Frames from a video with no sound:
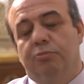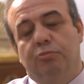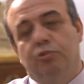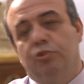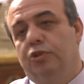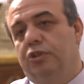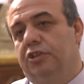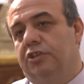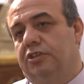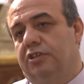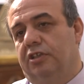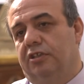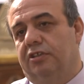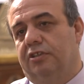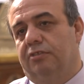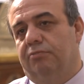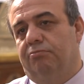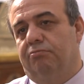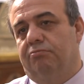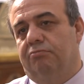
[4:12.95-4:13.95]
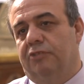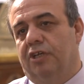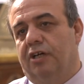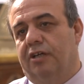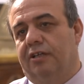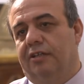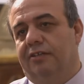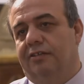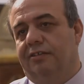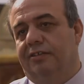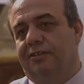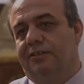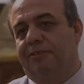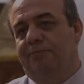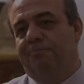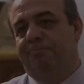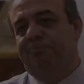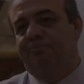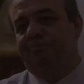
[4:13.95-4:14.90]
Bunu hissettim Darende'de.